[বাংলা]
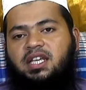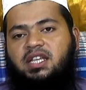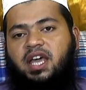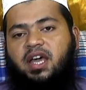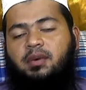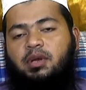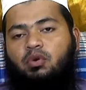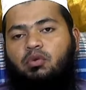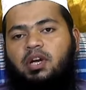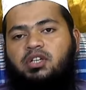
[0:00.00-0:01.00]
দিয়ে দেয় একেবারে
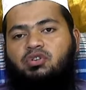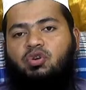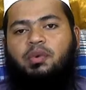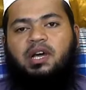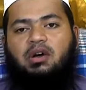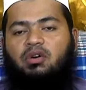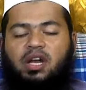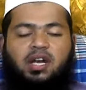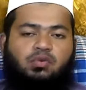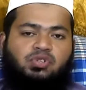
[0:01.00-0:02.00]
কোরবানির জন্য অপেক্ষা করা
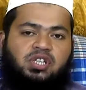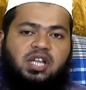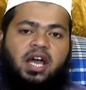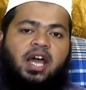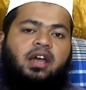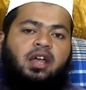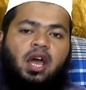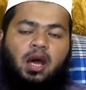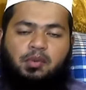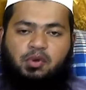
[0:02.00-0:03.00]
এটা উচিত না হ্যাঁ
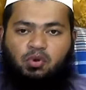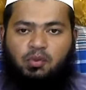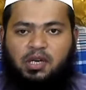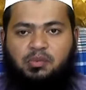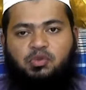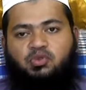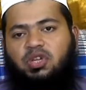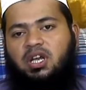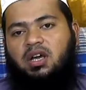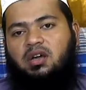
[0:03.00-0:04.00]
আপনি কোরবানির পশু
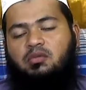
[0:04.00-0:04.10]
দ্বারা